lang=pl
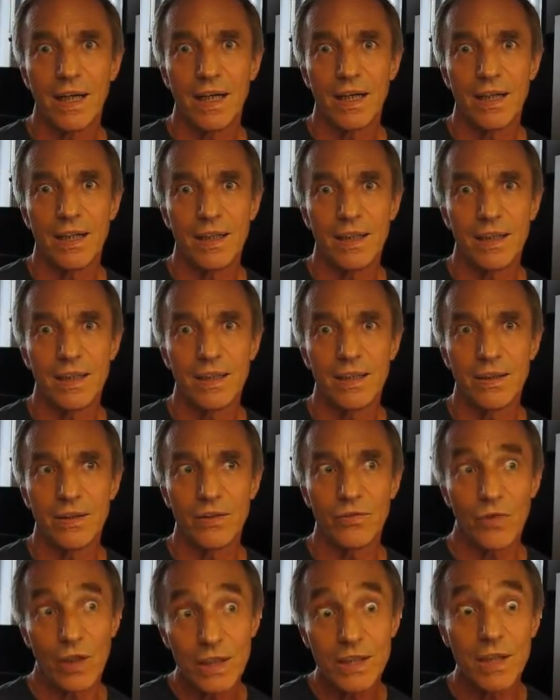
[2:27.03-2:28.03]

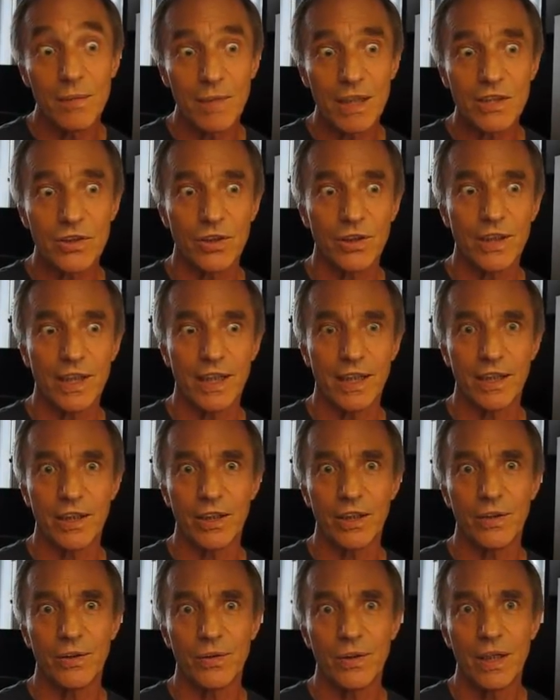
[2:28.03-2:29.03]
E, właśnie
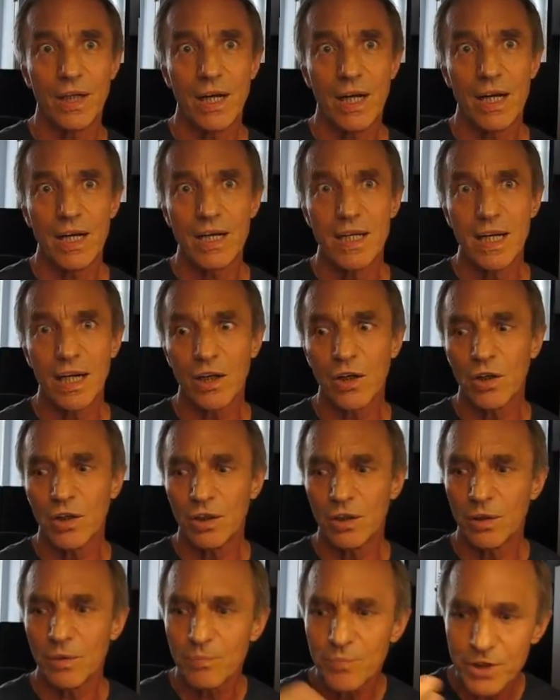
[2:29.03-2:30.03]
masonerią.
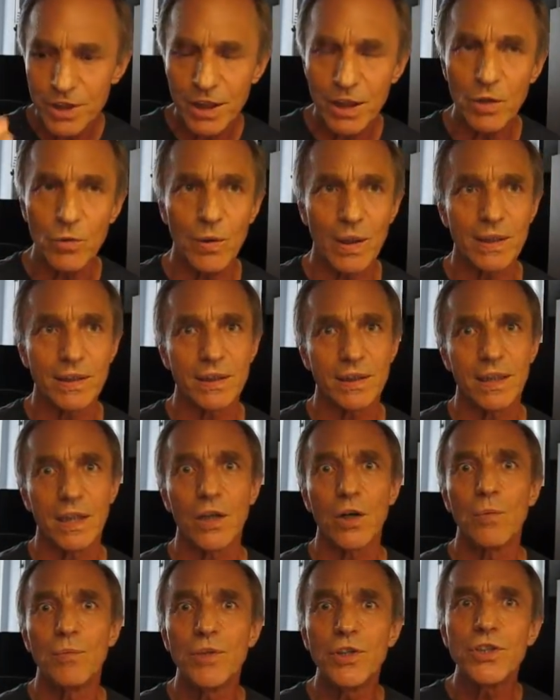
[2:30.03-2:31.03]
Jako przykład
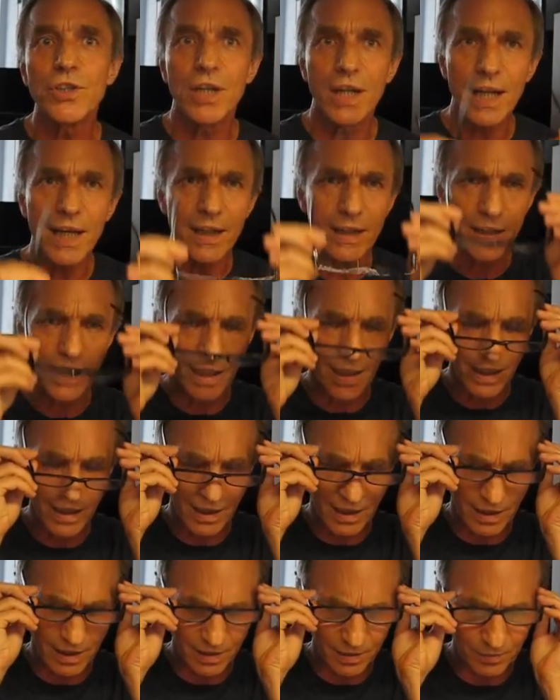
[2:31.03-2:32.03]
tego
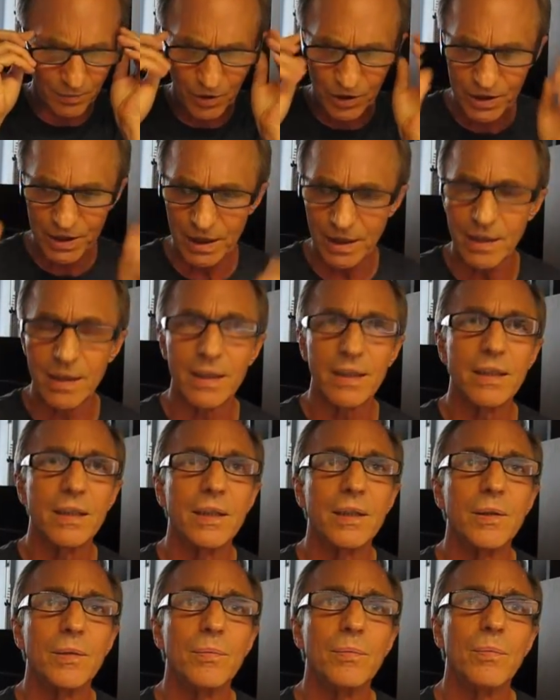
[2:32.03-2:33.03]
myślenia, e, może e,
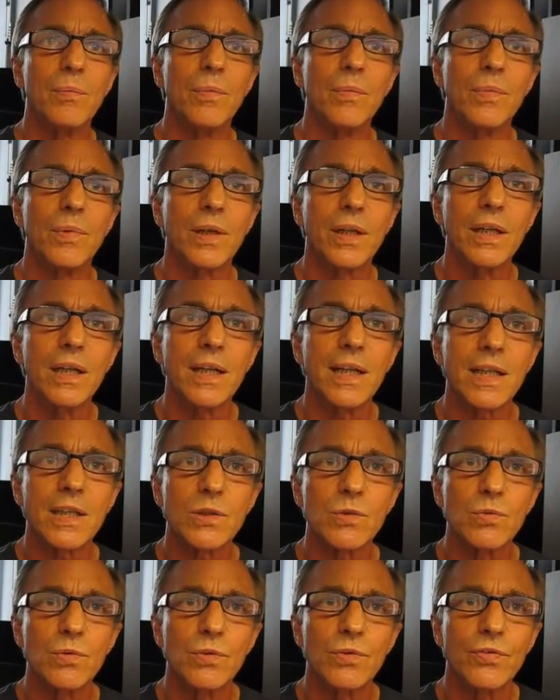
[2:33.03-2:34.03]
kilka
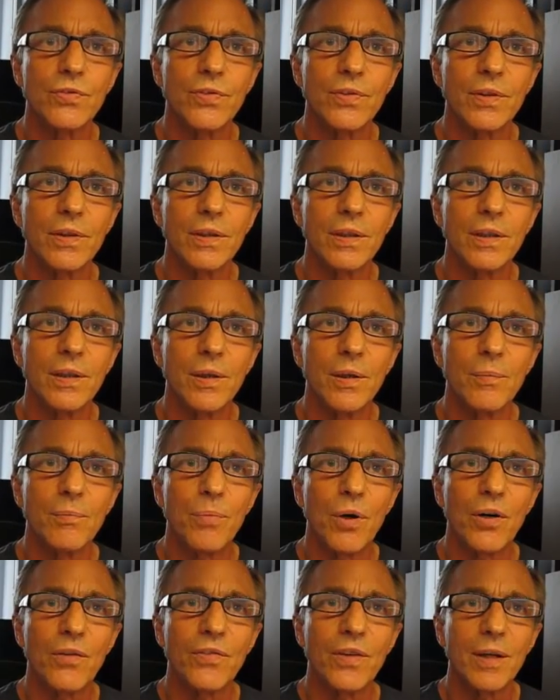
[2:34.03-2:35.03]
słów
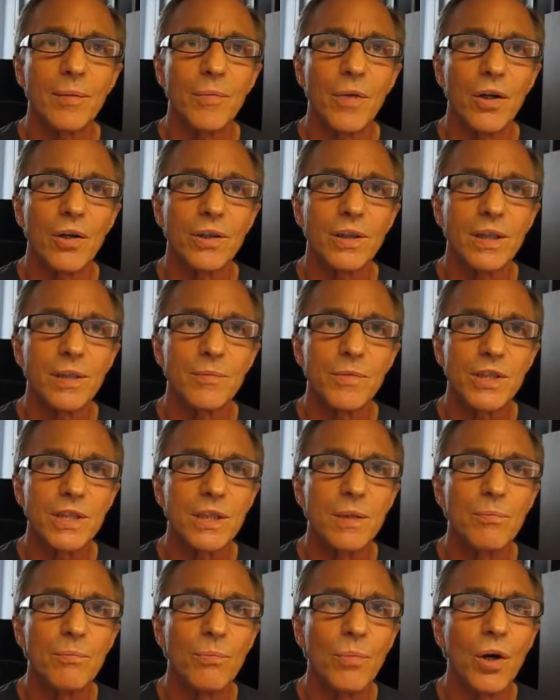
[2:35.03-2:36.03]
powiem o tym
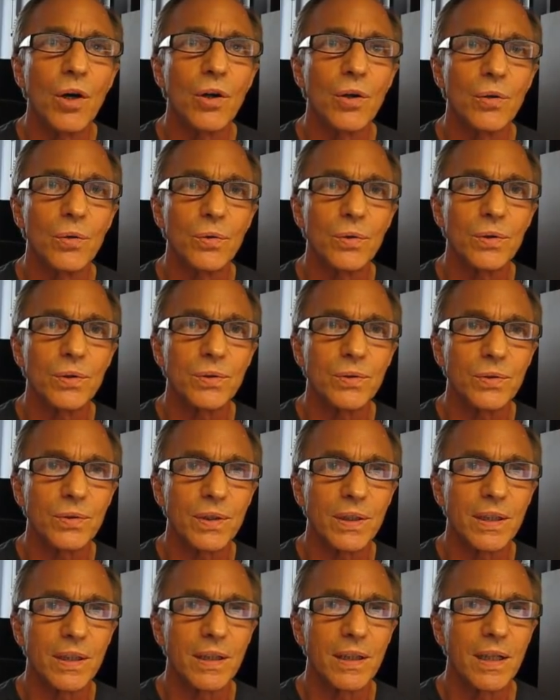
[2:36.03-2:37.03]
symbolu,
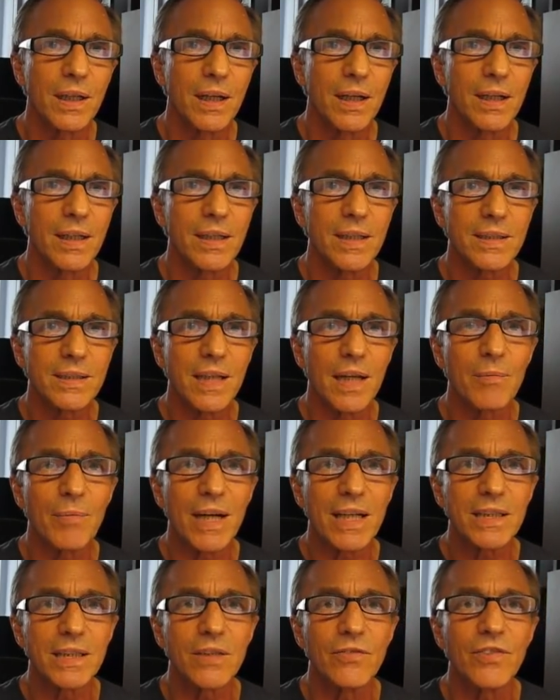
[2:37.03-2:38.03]
który jest
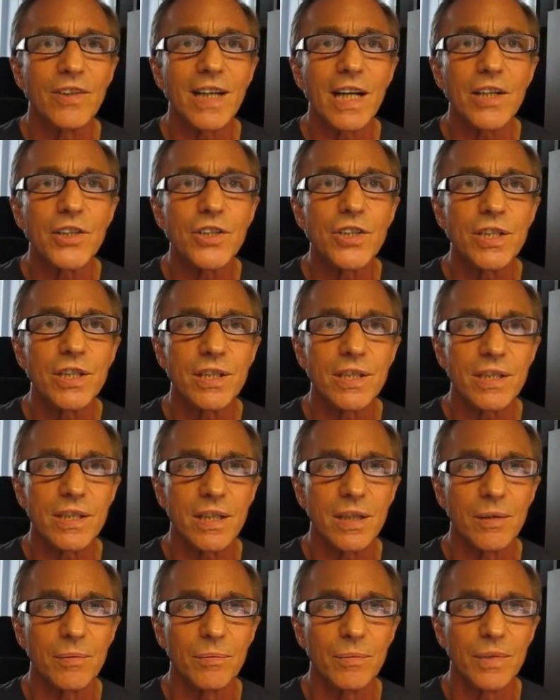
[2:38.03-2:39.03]
najbardziej
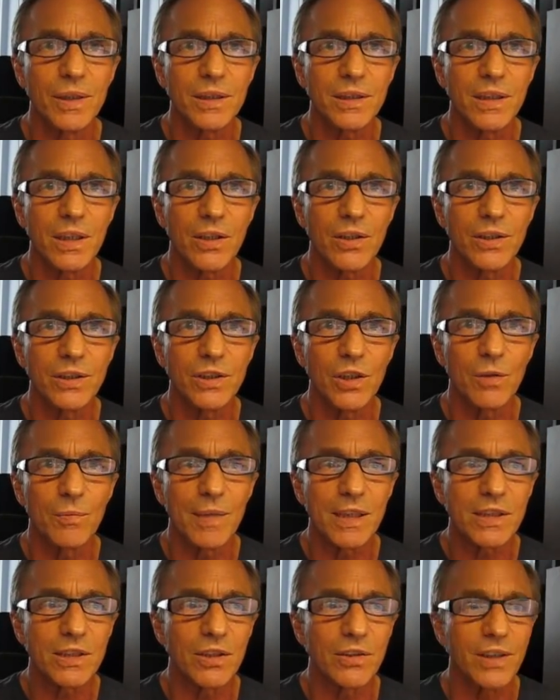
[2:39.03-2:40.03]
wyrazistym, jeśli chodzi o
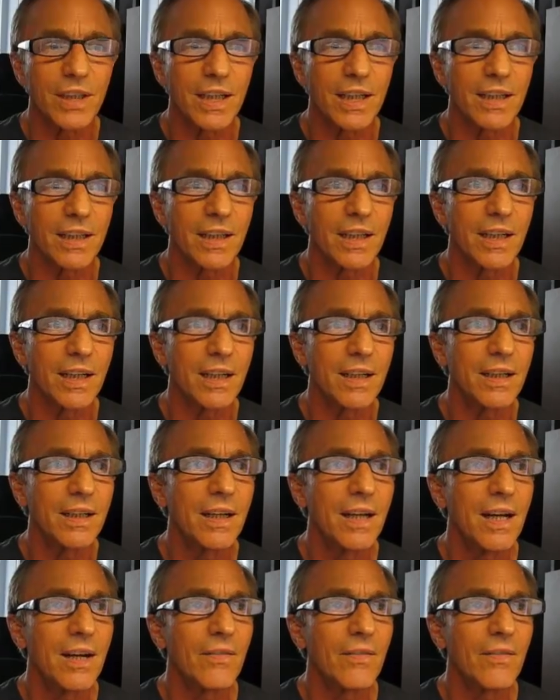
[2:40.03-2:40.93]
masonerię.